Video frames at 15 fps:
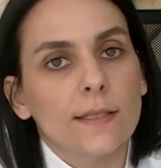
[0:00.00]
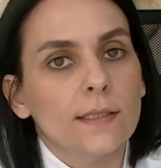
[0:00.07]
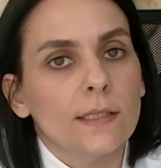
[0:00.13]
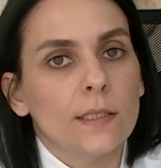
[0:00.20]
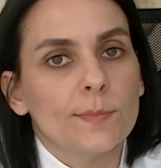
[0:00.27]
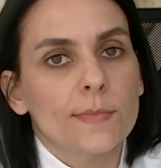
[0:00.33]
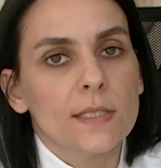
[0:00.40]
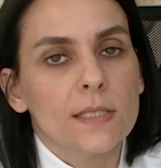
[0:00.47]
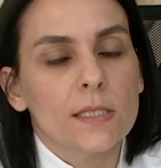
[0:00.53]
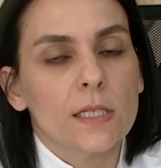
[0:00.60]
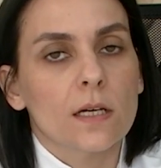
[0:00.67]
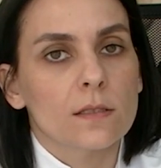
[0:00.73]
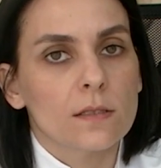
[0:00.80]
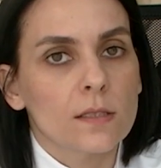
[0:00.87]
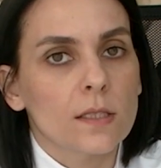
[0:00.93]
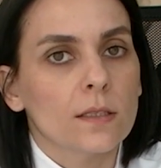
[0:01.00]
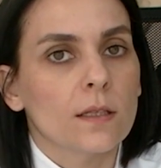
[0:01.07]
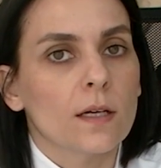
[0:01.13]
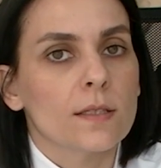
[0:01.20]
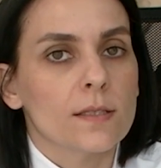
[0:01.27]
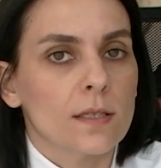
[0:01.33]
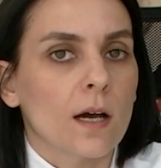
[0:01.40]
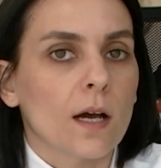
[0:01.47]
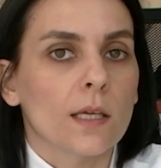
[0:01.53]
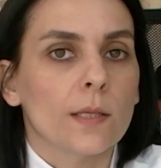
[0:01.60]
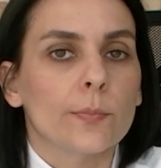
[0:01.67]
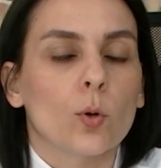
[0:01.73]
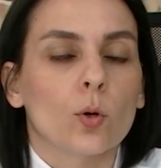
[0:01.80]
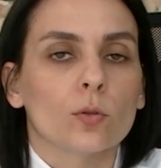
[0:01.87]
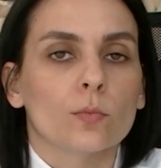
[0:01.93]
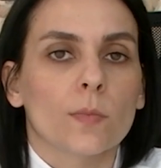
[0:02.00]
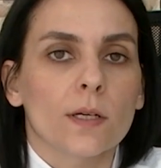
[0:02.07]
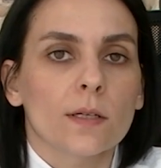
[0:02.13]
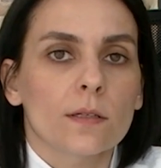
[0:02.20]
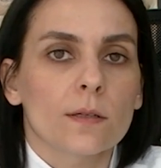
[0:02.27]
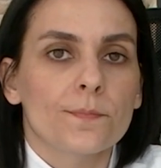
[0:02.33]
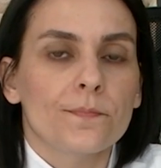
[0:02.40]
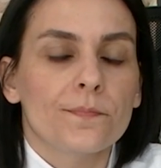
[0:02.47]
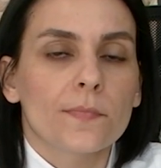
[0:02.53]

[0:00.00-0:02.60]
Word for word: dediğimiz hastalığa sahip olmak,